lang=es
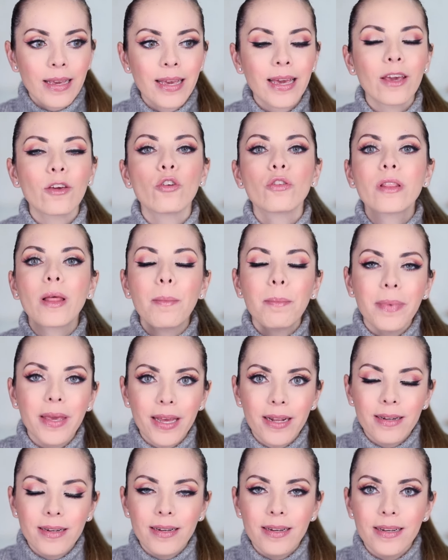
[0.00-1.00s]
que yo
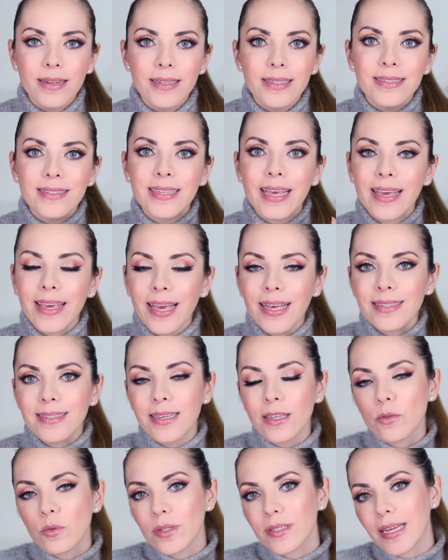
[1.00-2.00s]
también seguía
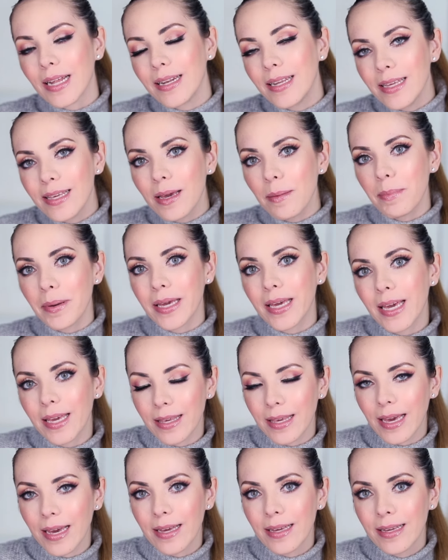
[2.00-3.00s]
siendo esa niña
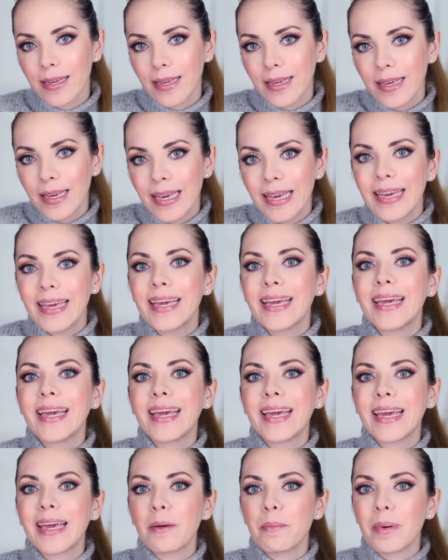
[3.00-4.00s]
pequeña
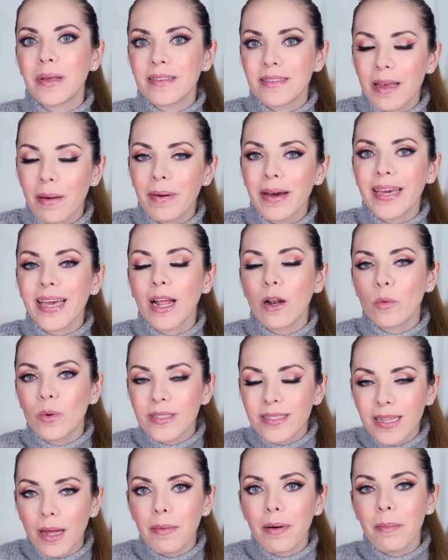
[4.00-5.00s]
que pensaba que algo
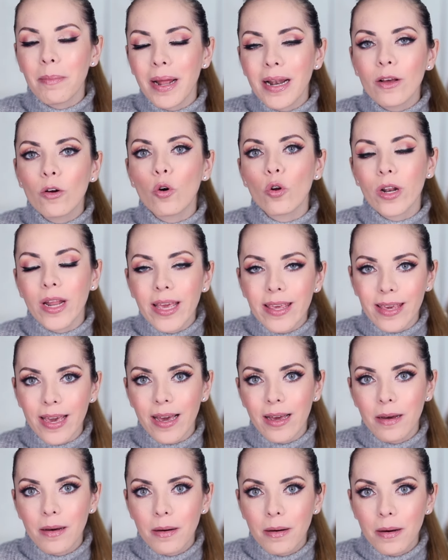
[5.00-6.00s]
estaba mal con
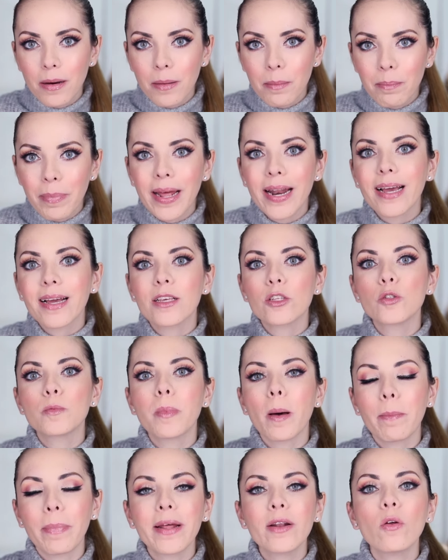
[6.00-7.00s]
ella para que su
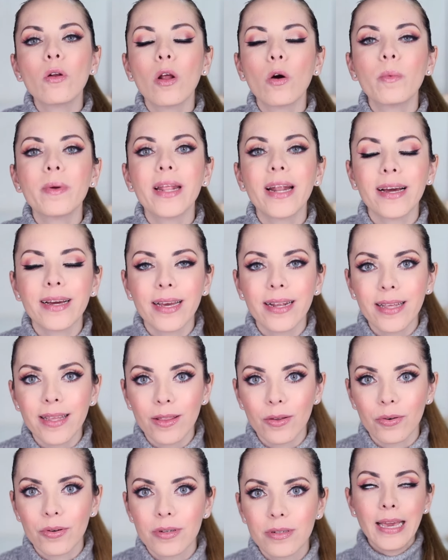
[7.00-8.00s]
papá no la hubiera querido.